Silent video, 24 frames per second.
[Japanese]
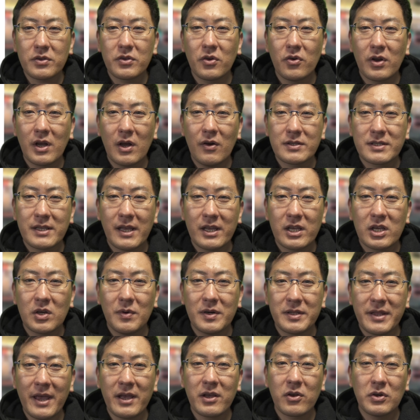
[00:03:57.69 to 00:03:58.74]
動画を最後
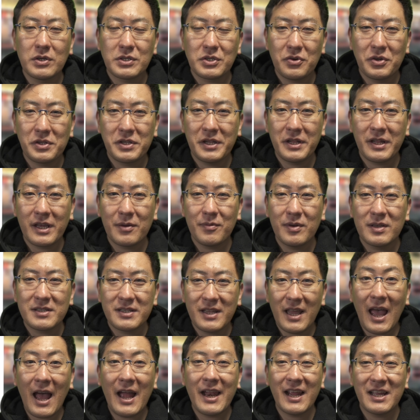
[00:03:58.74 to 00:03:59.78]
までご視聴いただきまし
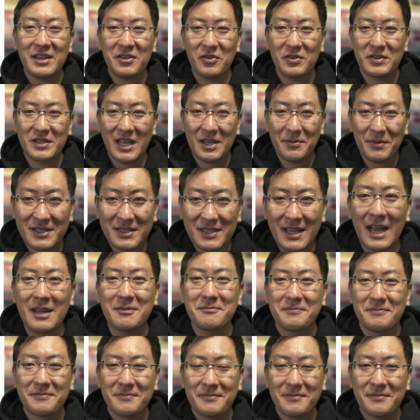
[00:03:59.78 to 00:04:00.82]
てありがとうございた。
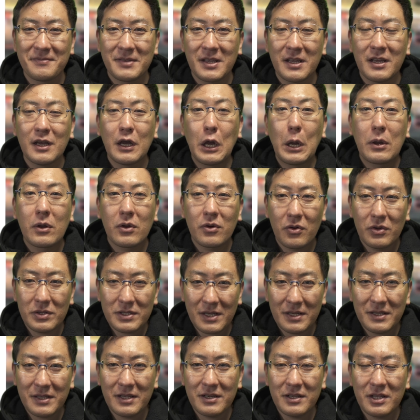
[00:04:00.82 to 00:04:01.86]
この
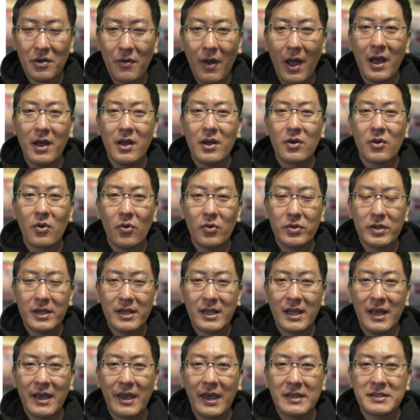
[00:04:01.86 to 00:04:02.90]
チャンネルでは公認
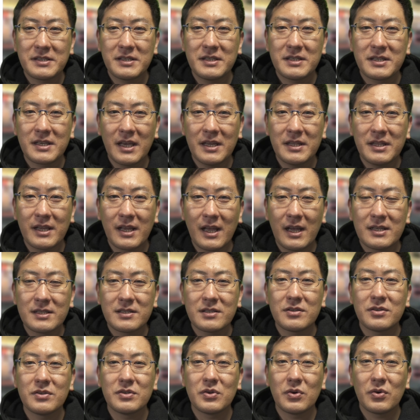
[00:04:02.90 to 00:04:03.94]
会計士試験に関
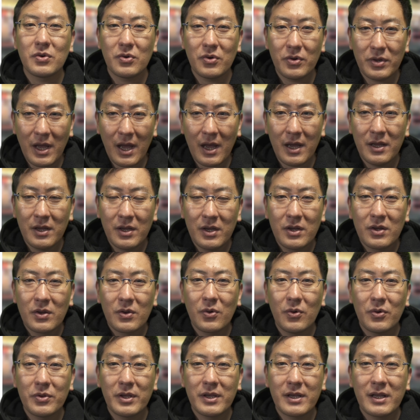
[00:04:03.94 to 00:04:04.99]
する情報や
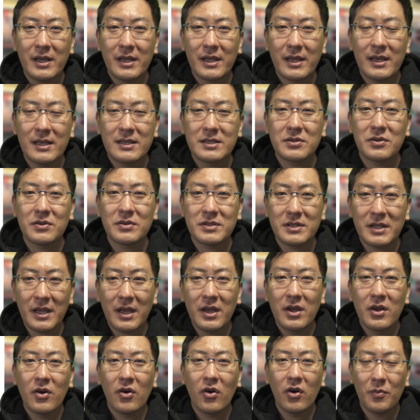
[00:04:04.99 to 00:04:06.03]
公認会計士とし
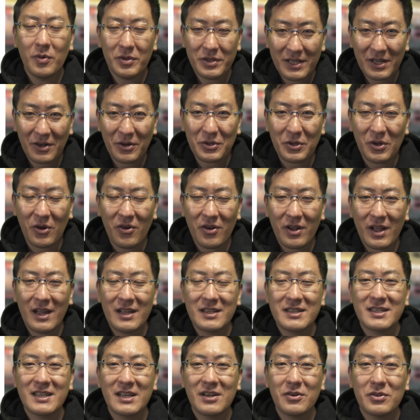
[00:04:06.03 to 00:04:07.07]
て思ったこと、
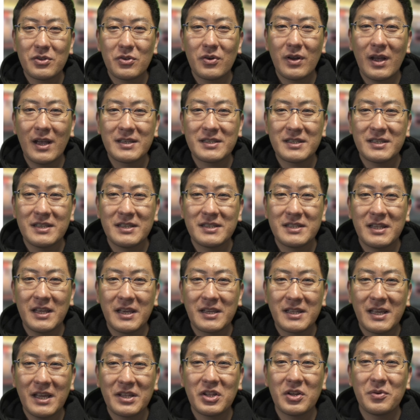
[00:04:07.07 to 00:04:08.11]
感じたことを発信してい
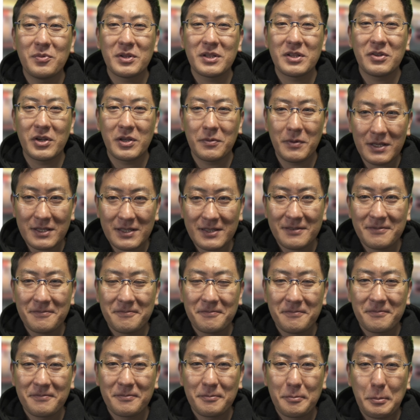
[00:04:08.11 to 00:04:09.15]
きたいと思っております。
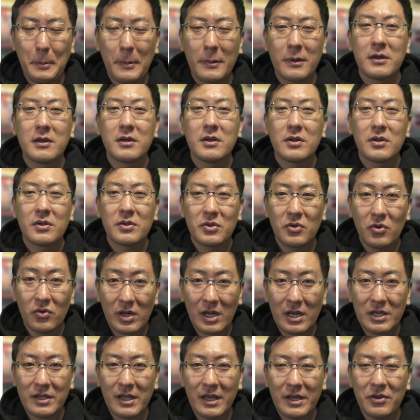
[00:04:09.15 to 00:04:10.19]
動
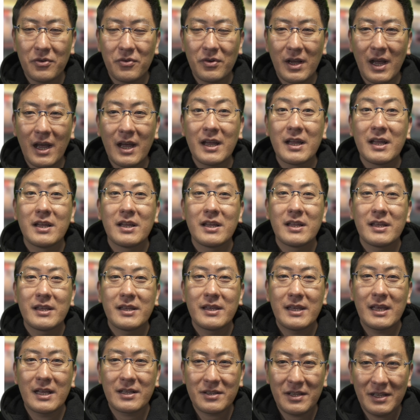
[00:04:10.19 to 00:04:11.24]
画の内容が
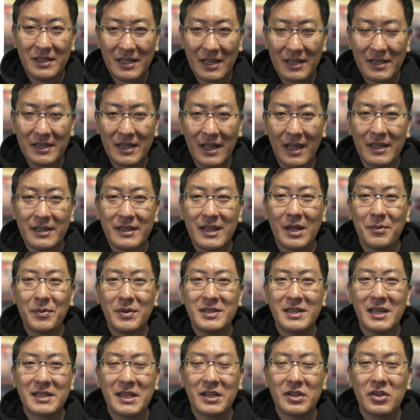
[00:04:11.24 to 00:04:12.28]
役に立った、ため
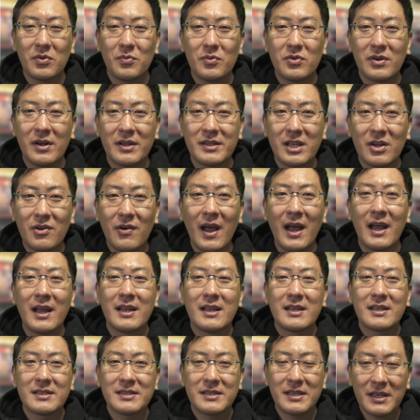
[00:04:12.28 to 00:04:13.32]
になったと思う方は、
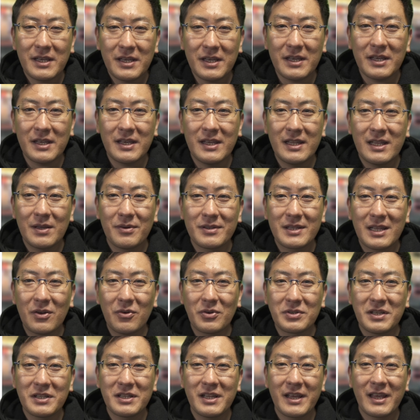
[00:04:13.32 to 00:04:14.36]
ぜひいいねボタンを
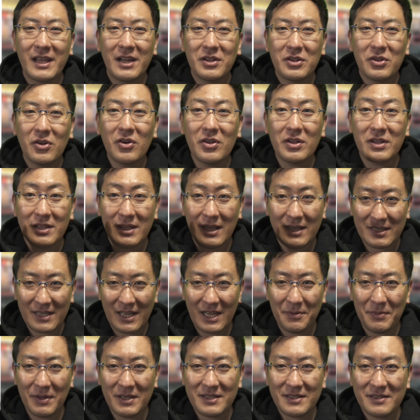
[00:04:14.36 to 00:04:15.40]
押していただけると助か
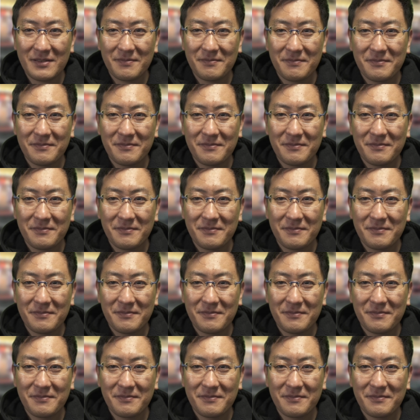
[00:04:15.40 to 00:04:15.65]
ります。